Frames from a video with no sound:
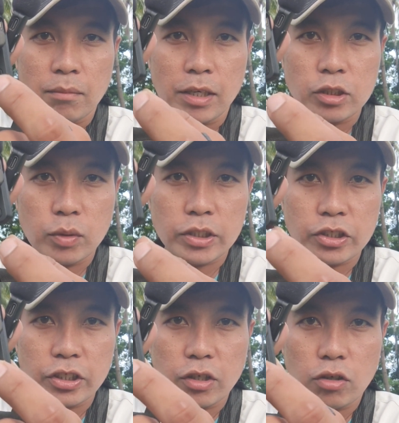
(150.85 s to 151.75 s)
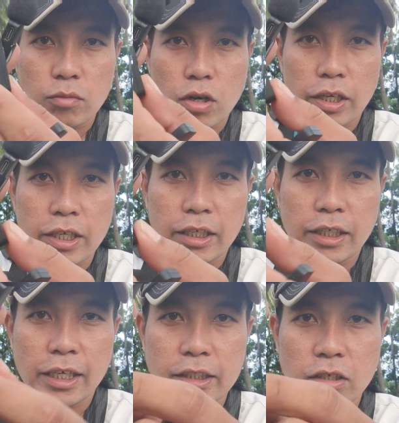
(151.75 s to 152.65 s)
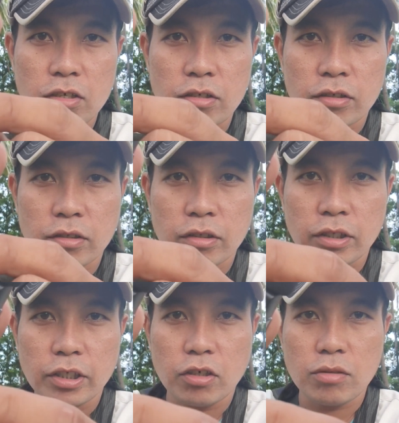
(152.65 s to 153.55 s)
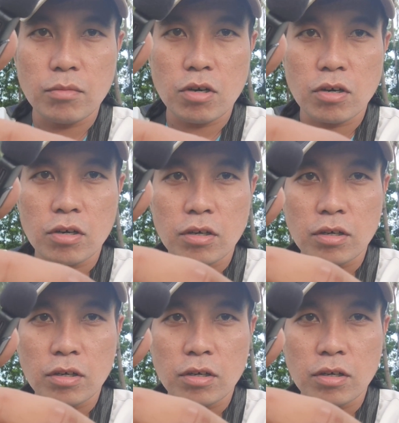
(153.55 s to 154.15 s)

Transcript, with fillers: May switch. I-on mo lang yan guys oh. I-on mo.